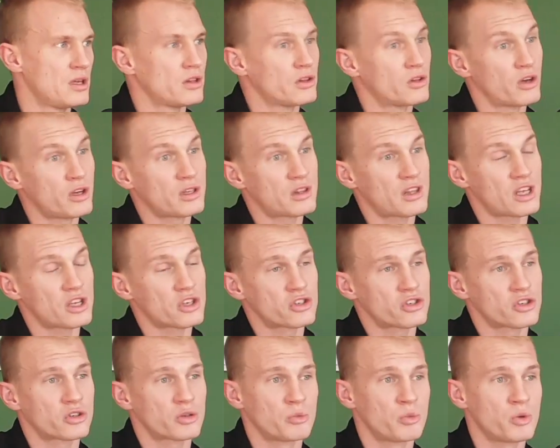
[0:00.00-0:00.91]
No i
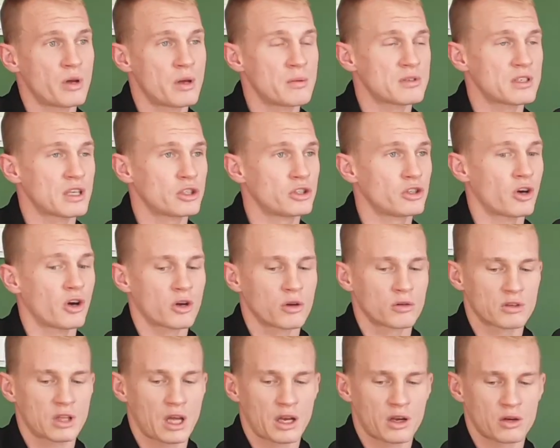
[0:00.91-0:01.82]
też byłem
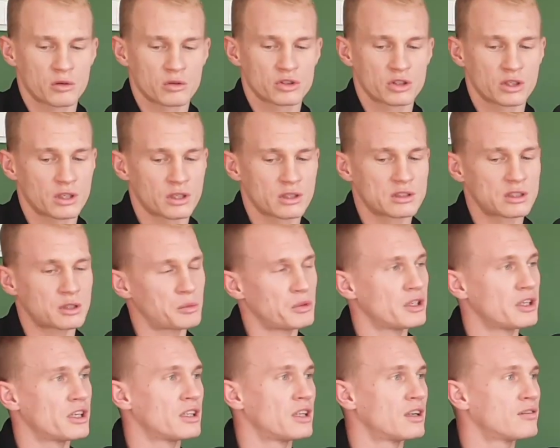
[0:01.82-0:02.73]
zadziorą taką, że
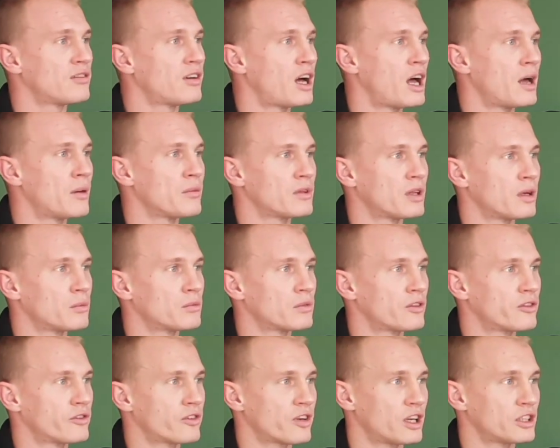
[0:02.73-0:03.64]
sobie nie dawałem tam
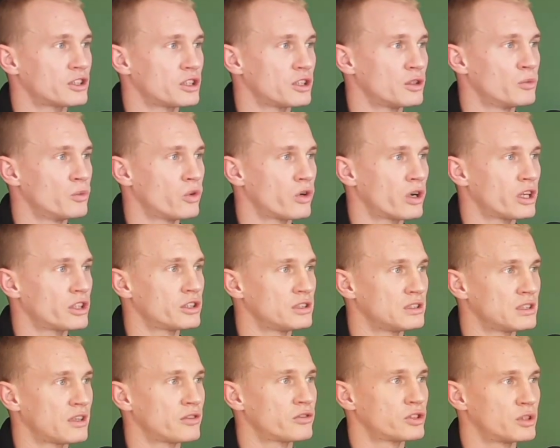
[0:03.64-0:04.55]
w kaszę dmuchać
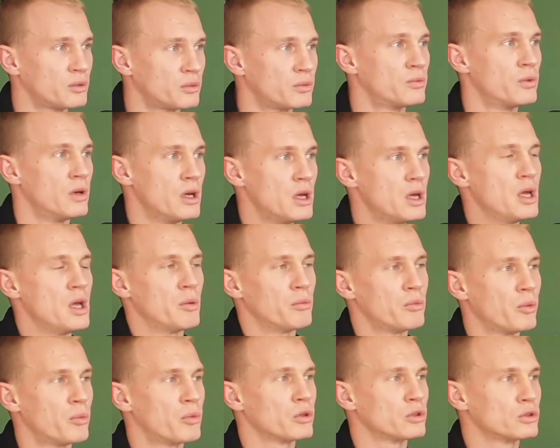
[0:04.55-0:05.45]
i zawsze
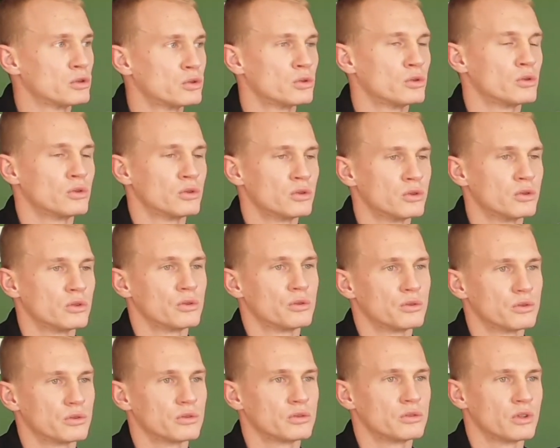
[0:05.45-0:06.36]
po
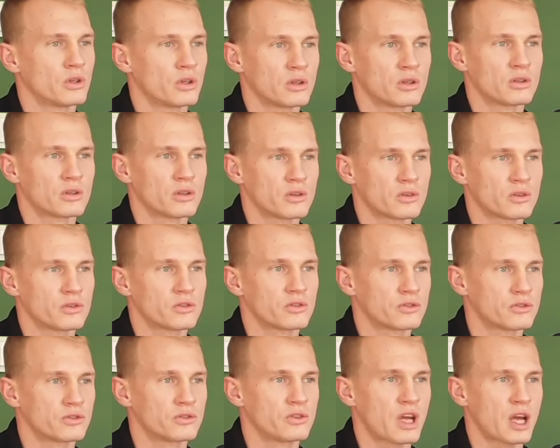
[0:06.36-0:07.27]
prostu, no,
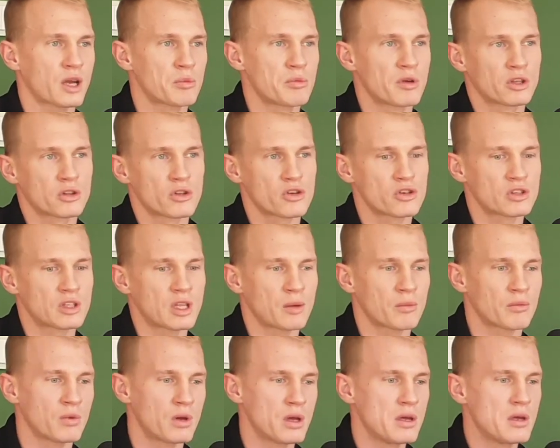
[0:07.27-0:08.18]
jak mi ktoś
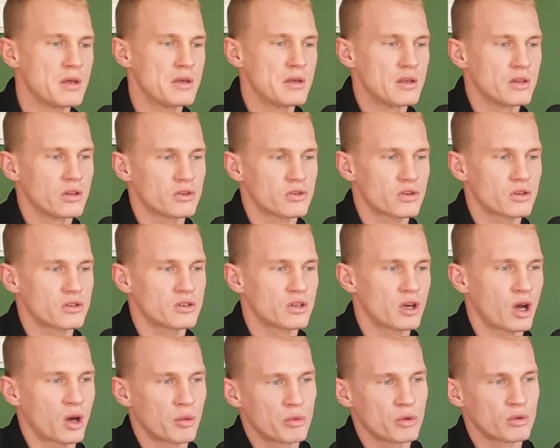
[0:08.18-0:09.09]
tam coś
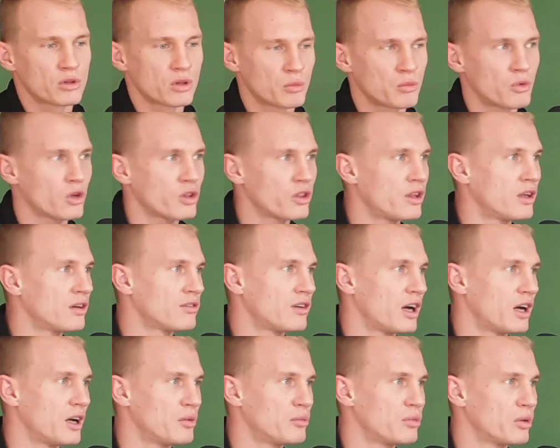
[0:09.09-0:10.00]
zrobił, to mu oddawałem.